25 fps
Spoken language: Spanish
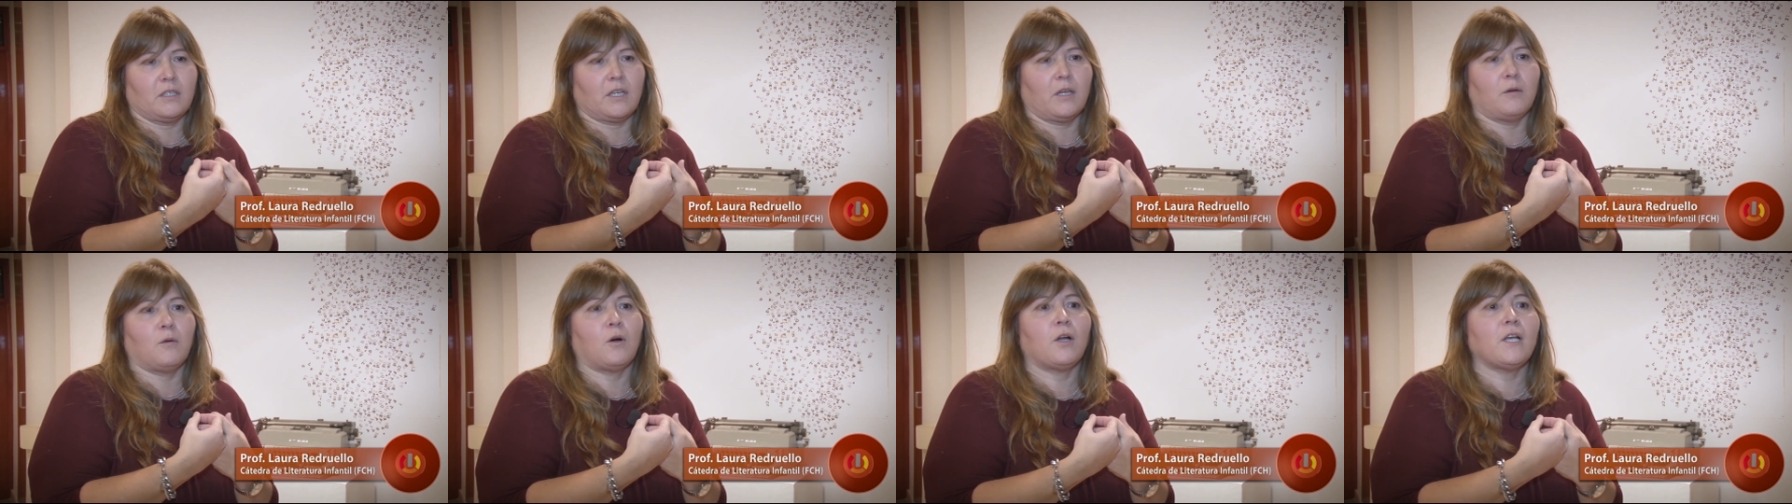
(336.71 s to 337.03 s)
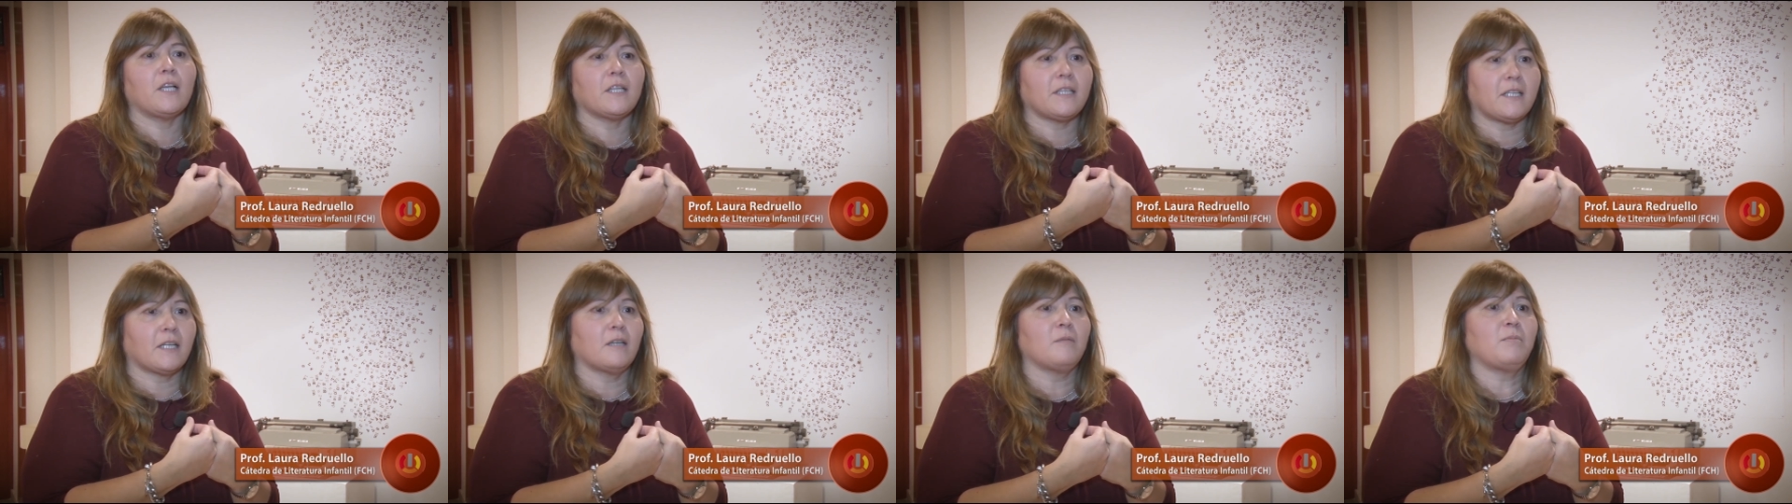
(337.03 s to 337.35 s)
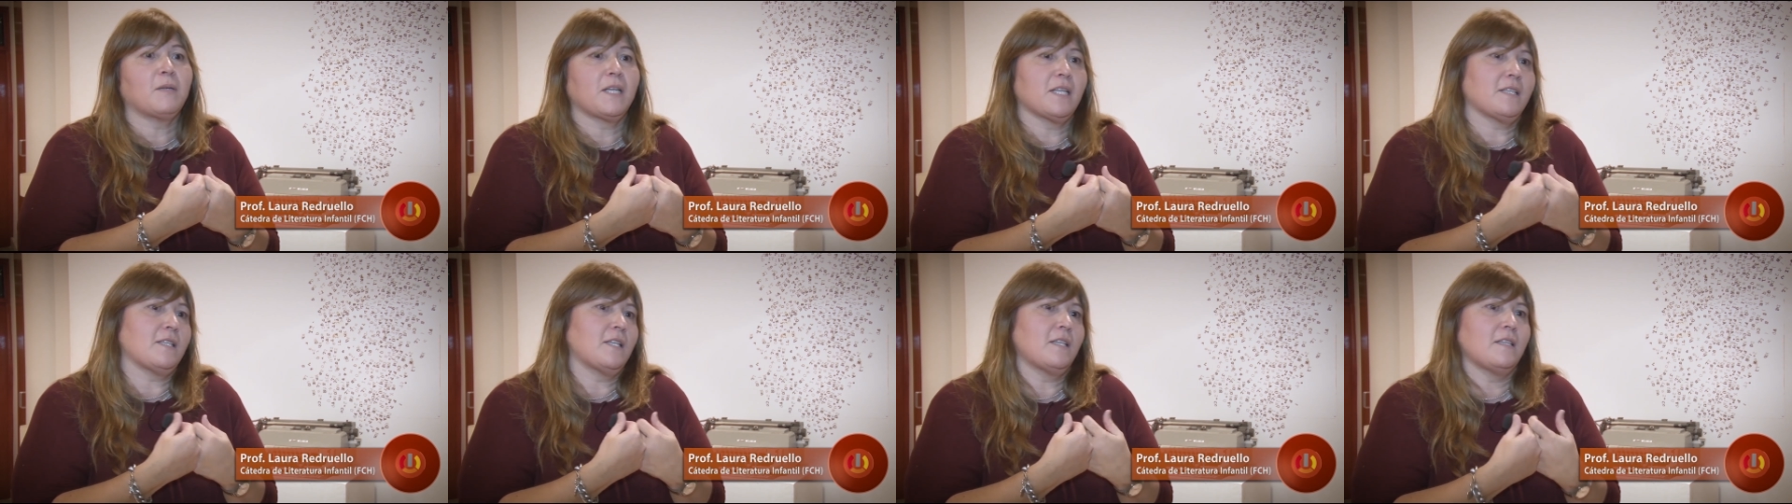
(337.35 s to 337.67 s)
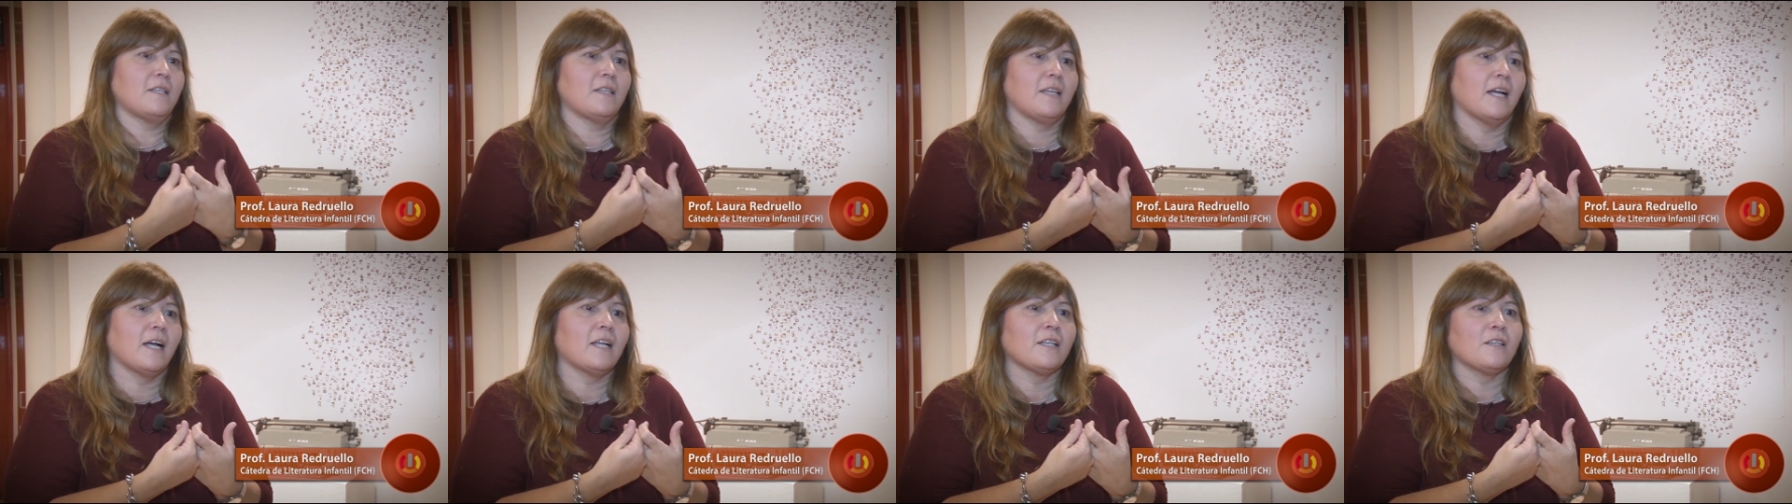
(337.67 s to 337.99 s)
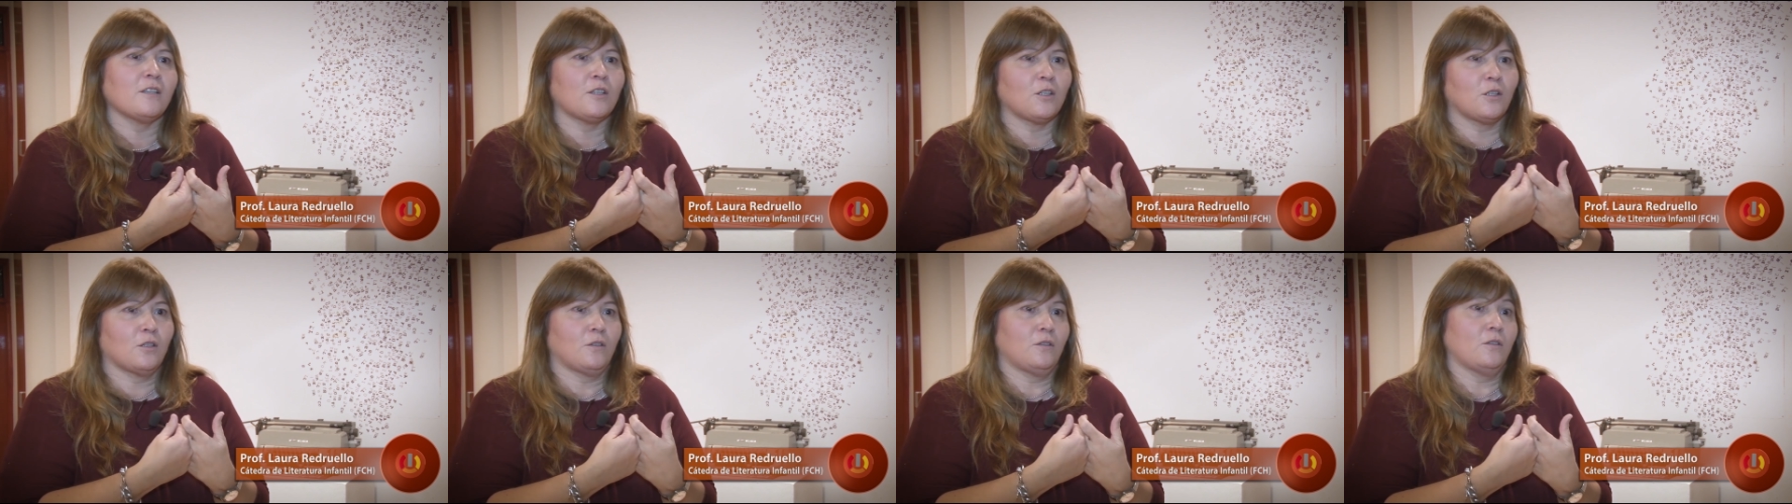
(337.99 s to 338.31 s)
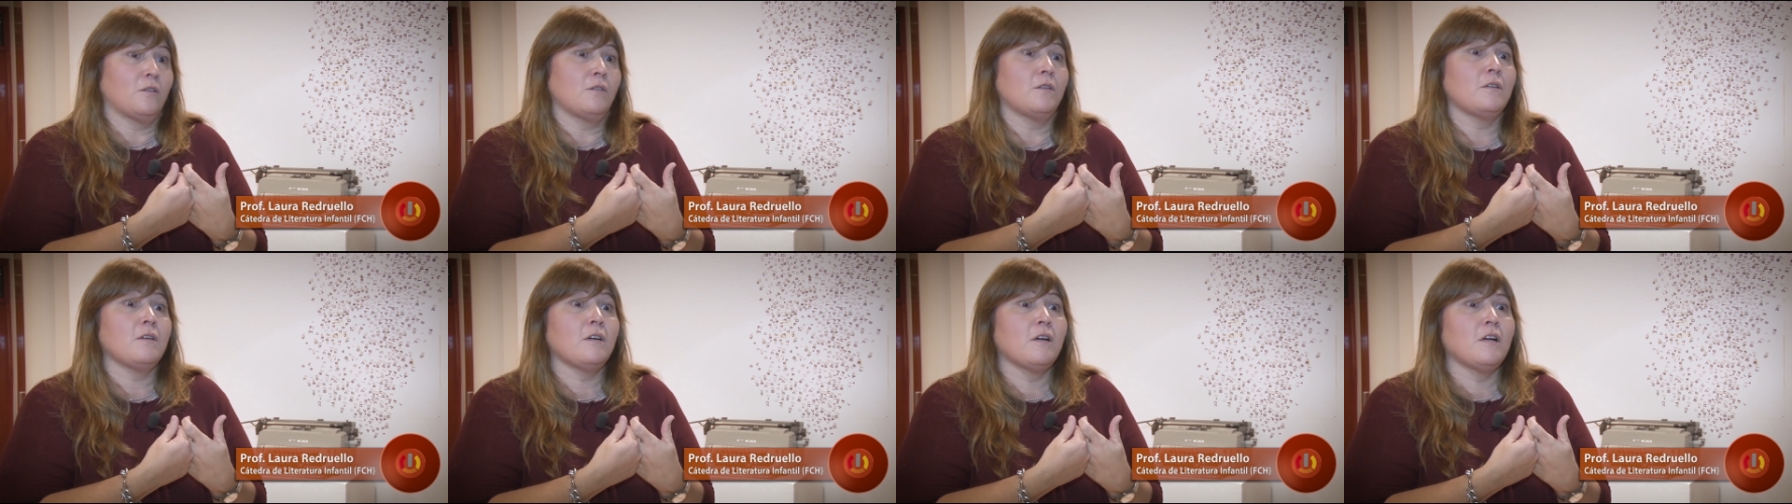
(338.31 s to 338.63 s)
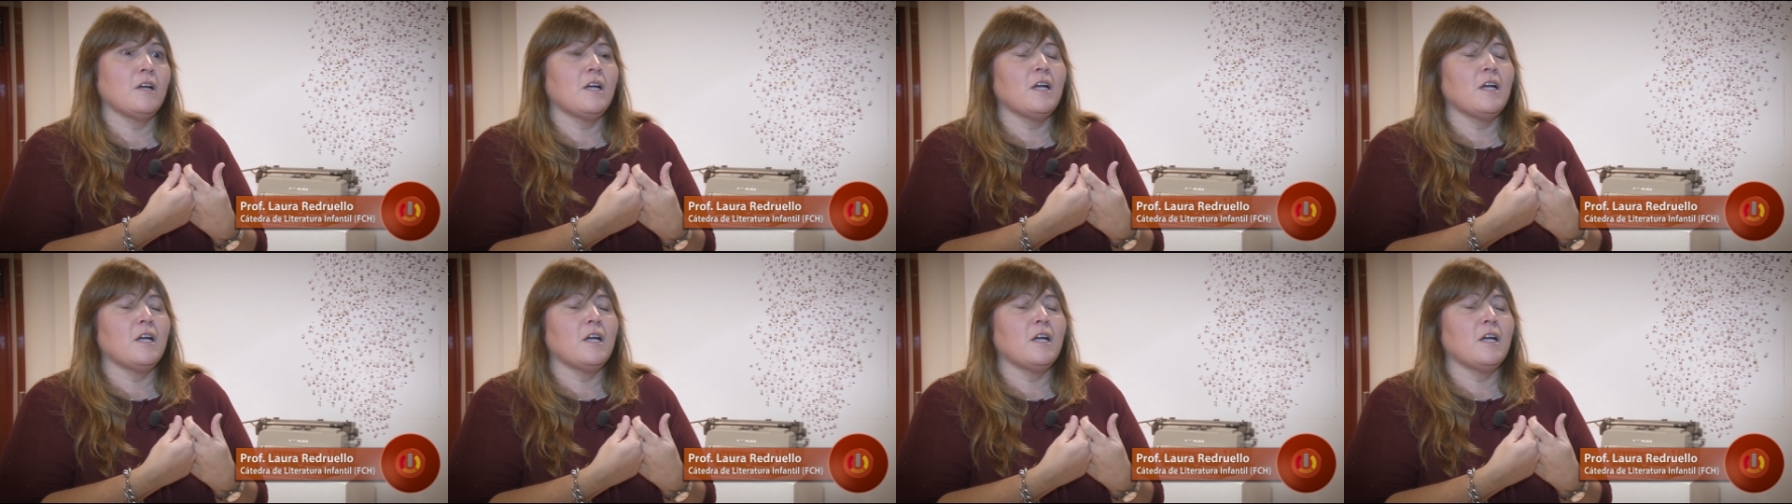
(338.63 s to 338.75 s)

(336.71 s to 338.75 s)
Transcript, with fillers: que vos le estás presentando, ¿no?